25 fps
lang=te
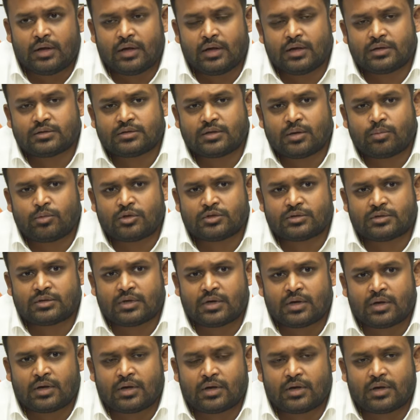ఏ సంస్థ
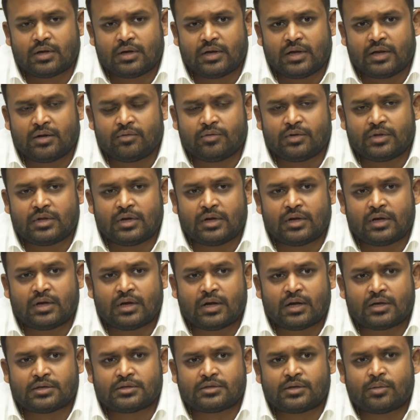లేని విధంగా
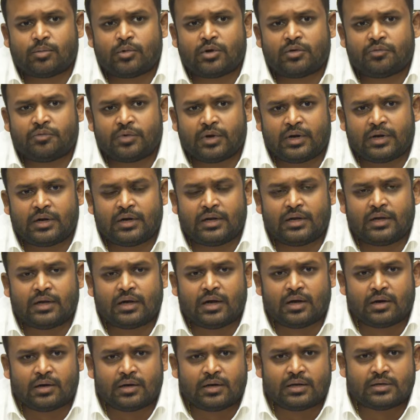కస్టమర్ ఫ్రెండ్లీ
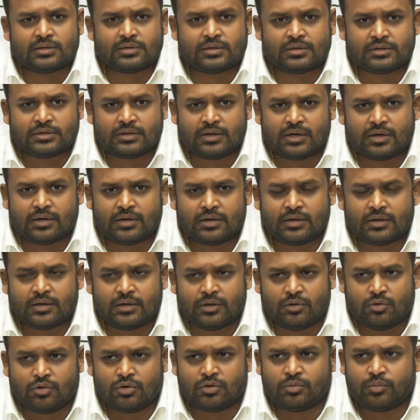ఆర్గనైజేషన్ అని
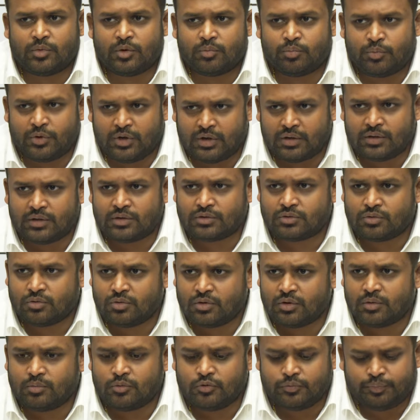ఈరోజు మేము పేరు
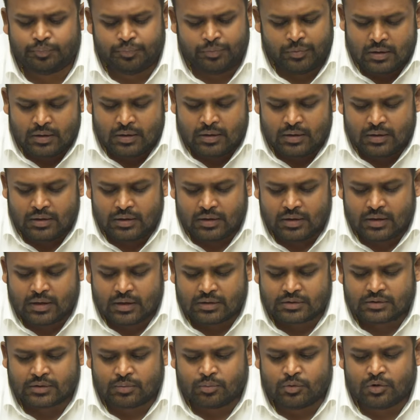తెచ్చుకున్నాము ఈ
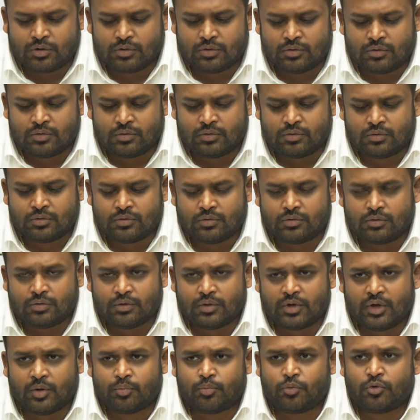కస్టమర్కు
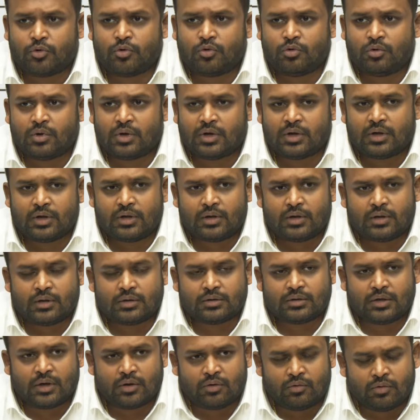ఎప్పుడు కూడా
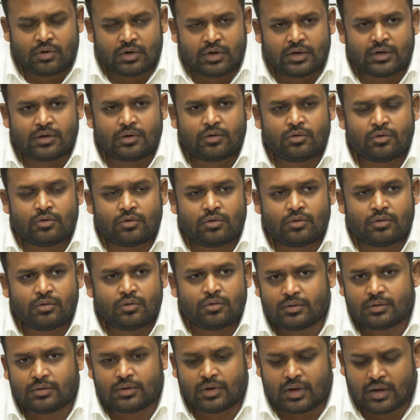తక్కువ రేట్లో
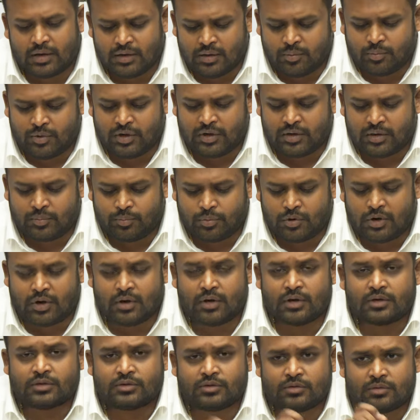నాణ్యమైన
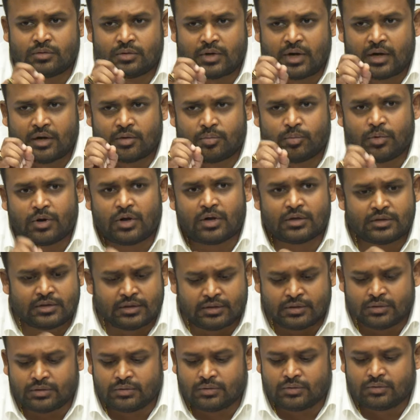ప్రోడక్టు అండ్
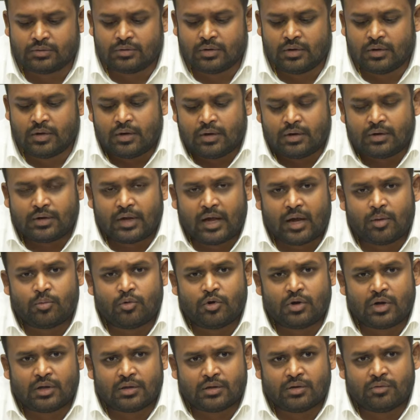ప్రాజెక్టు
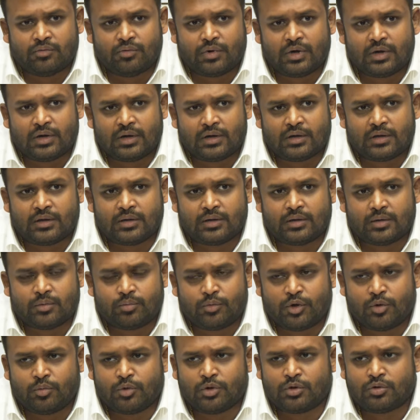టైంకు అందివ్వాలని
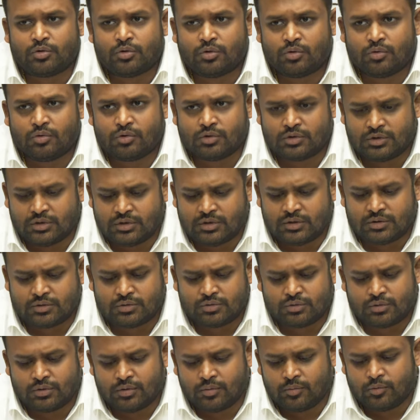మేము ఎంతో కృషి
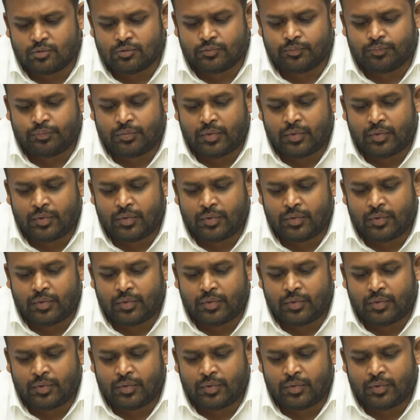చేస్తున్నాము